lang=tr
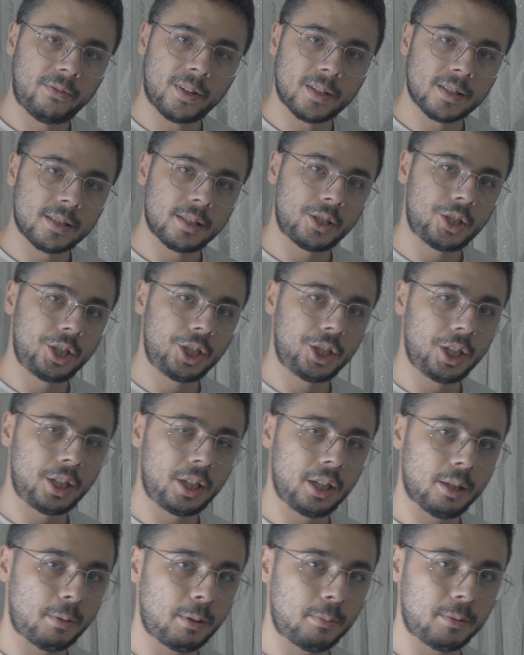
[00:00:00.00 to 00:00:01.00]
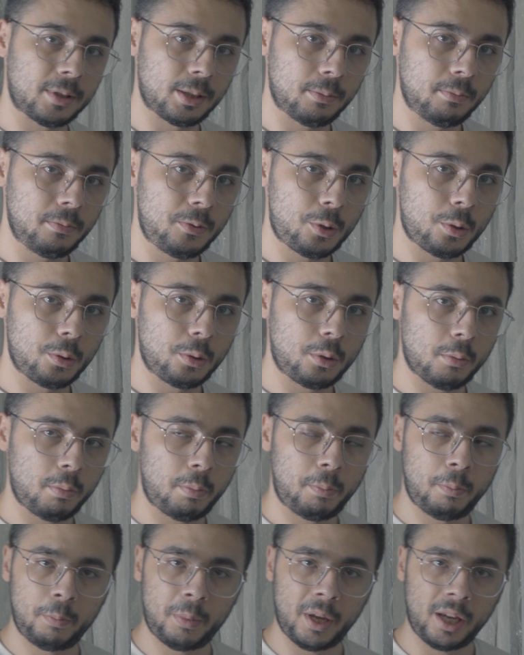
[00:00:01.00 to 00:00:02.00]
fazla şişik yapamadım çünkü
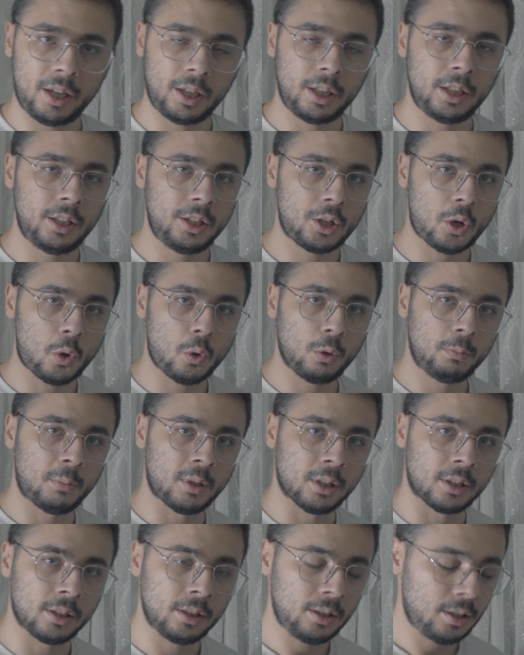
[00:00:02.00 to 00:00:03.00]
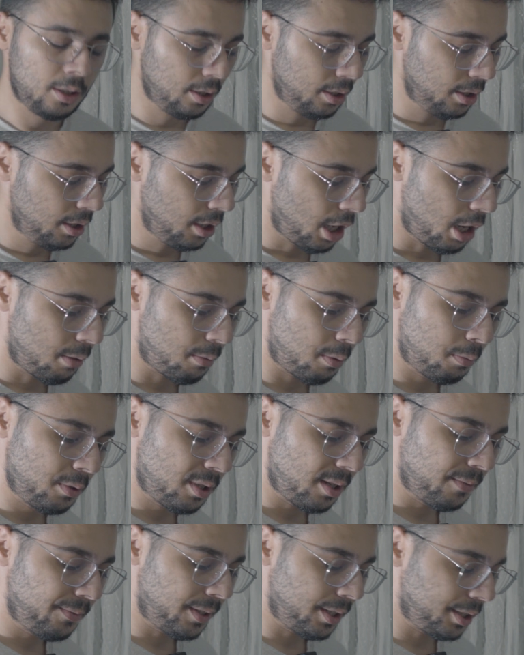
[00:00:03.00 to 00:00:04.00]
pek ince olmadı. Ama bu
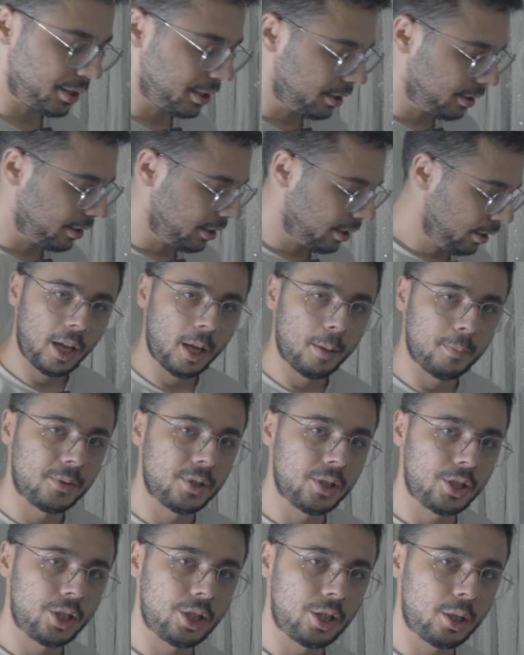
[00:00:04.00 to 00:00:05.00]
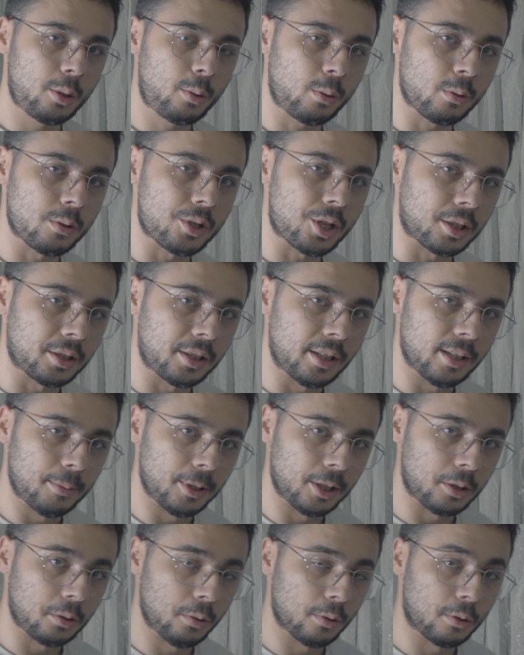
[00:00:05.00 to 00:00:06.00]
seferkinde hepsi şişik olacak diye
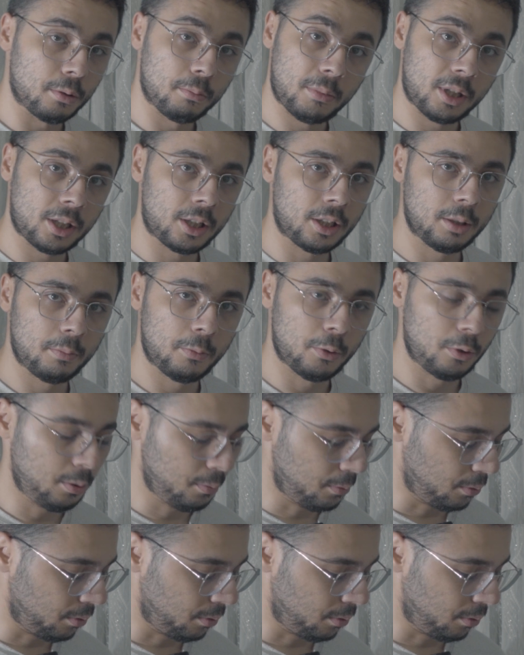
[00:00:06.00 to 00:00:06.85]
bekliyorum. Bakalım öyle mi